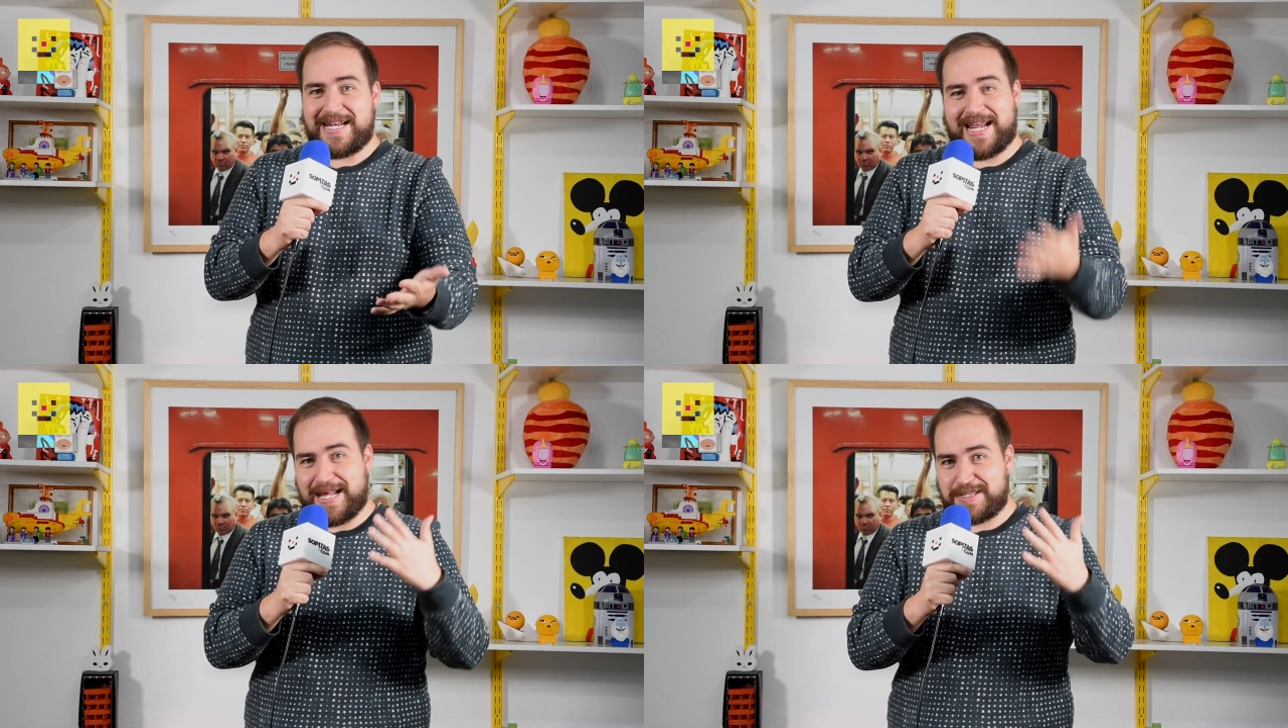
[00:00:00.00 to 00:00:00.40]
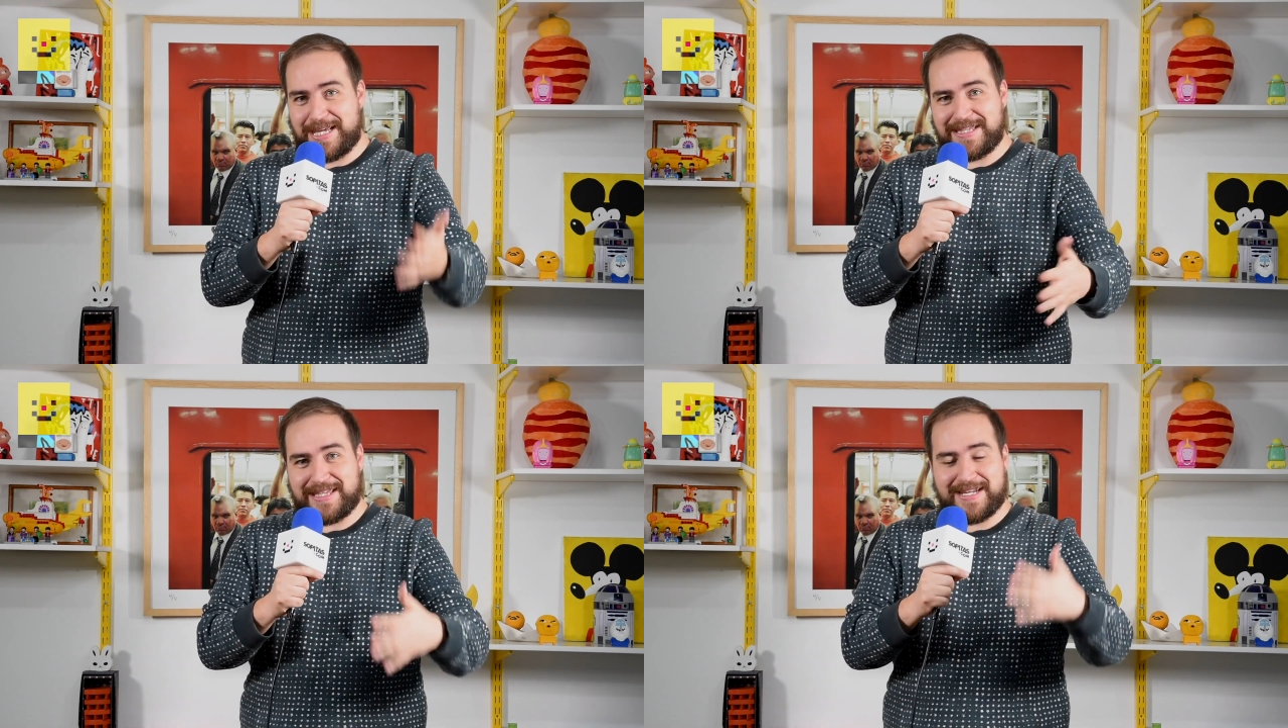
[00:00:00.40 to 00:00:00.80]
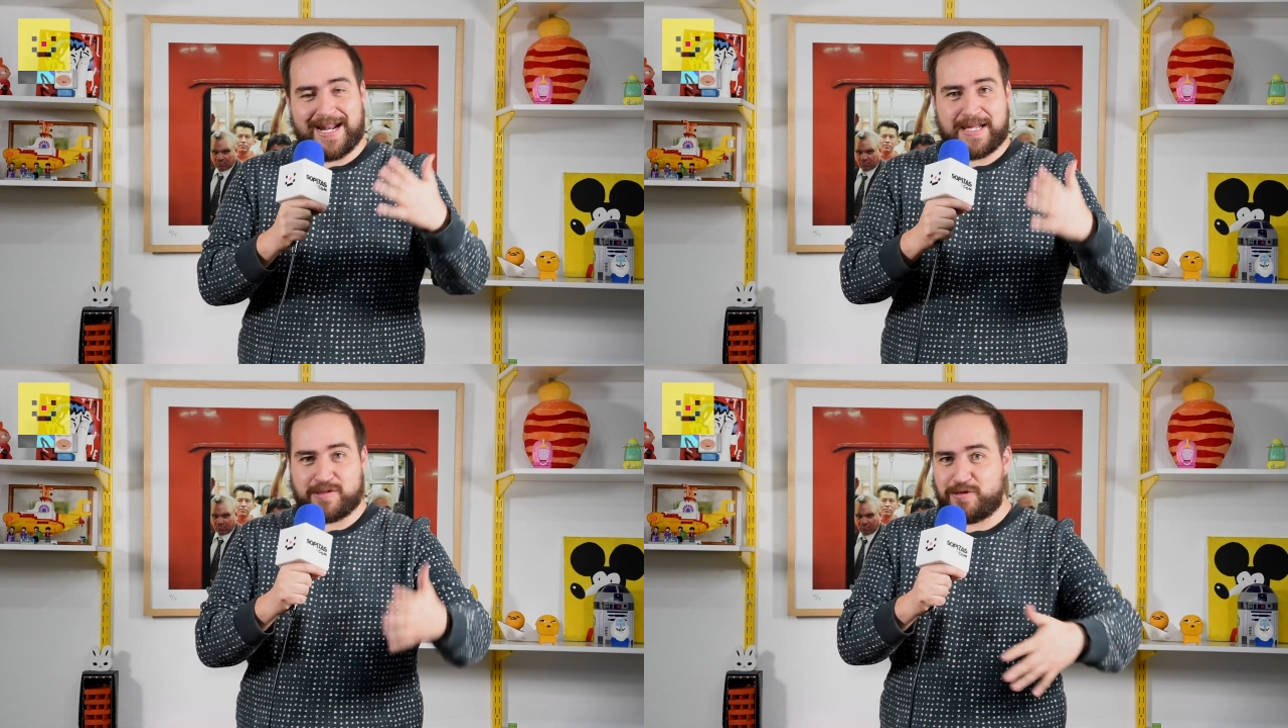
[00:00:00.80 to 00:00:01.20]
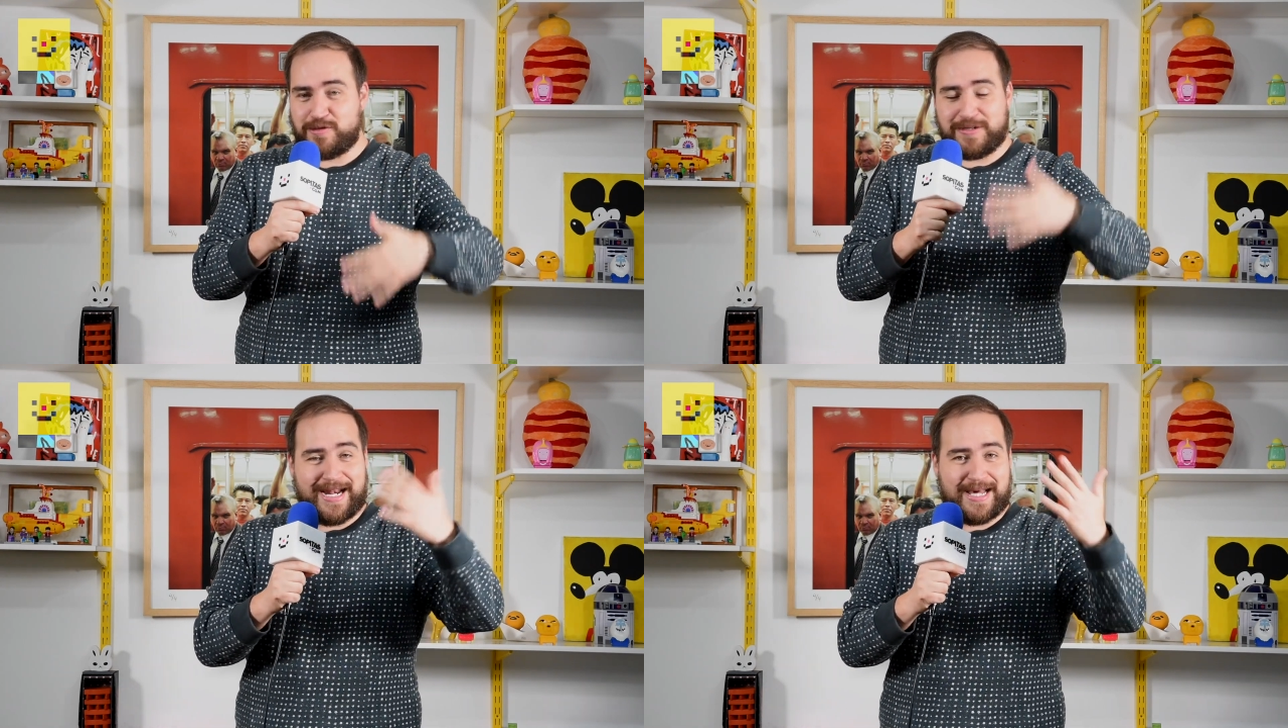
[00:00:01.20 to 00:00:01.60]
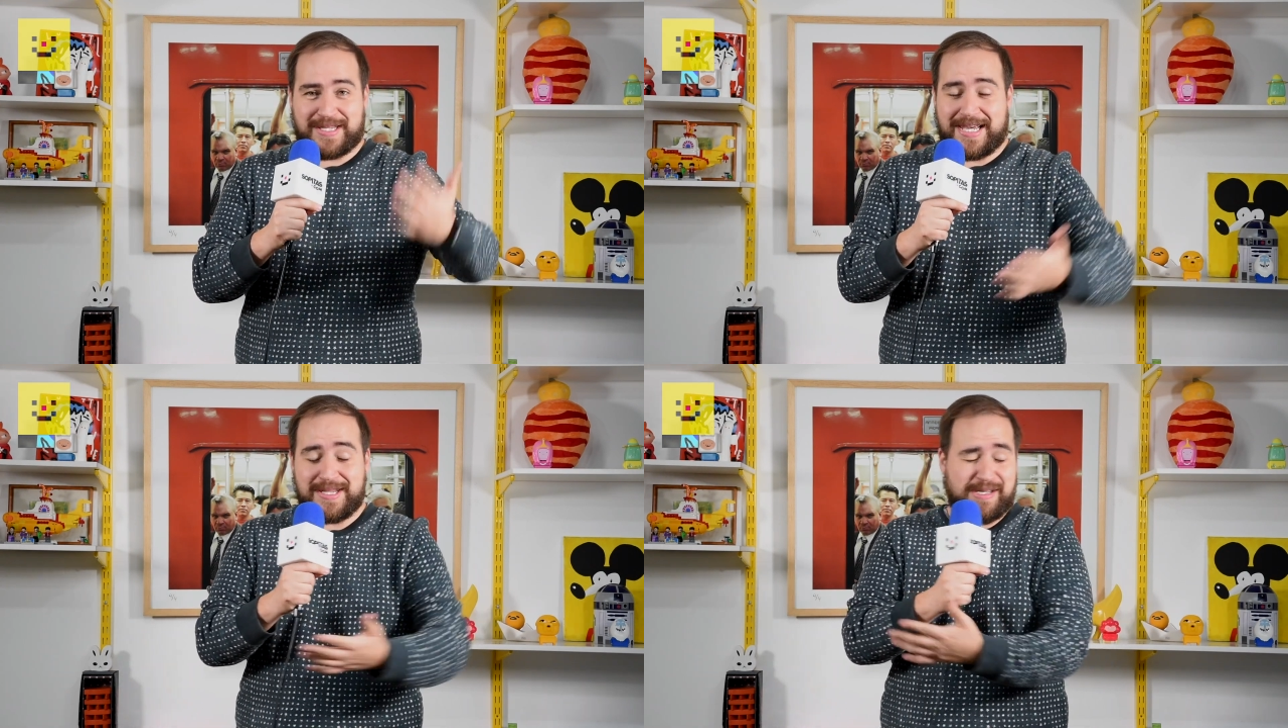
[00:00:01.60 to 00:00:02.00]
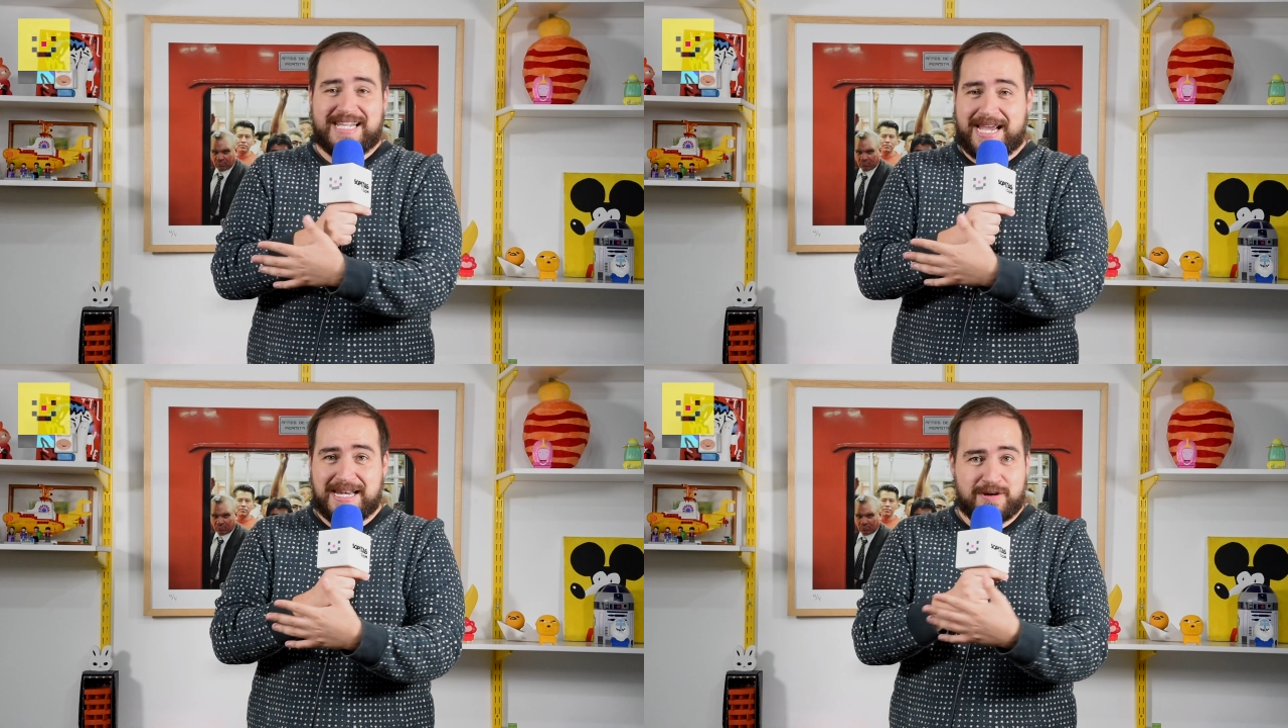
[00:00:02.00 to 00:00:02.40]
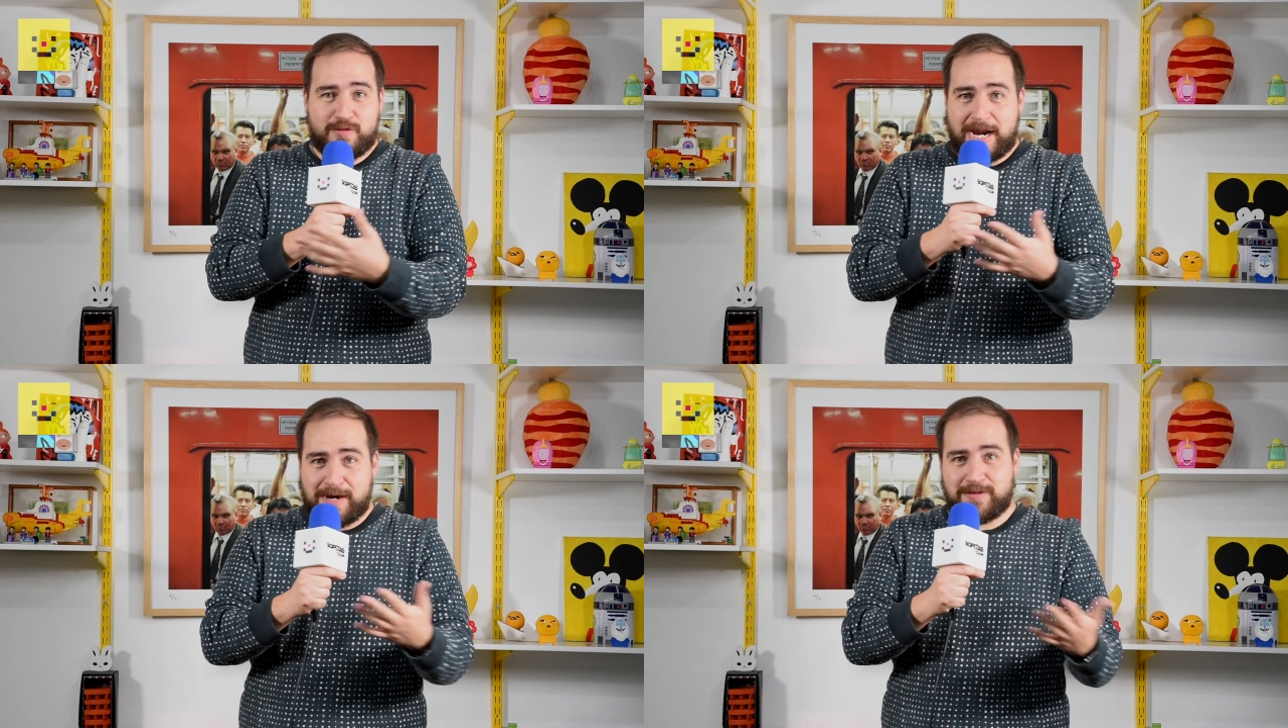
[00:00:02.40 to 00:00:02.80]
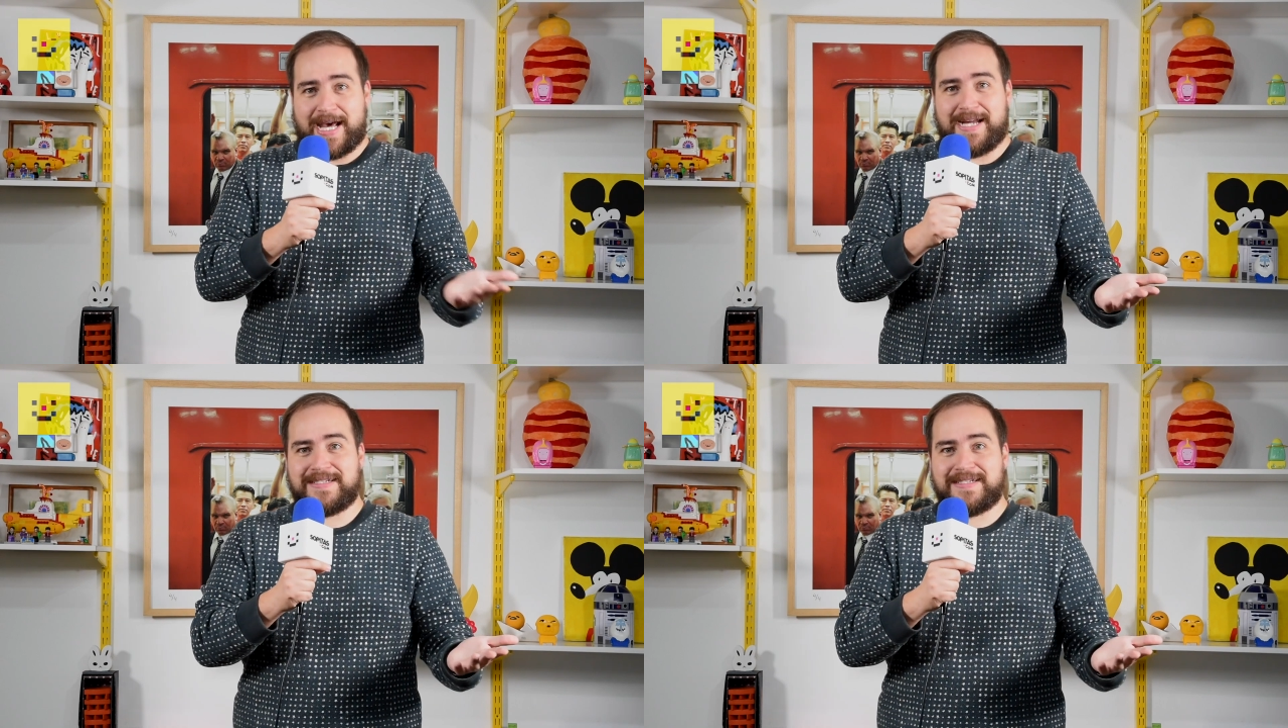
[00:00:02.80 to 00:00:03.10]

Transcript: ni a las 7, ni a las 8, ni a las 10, ni a ninguna hora.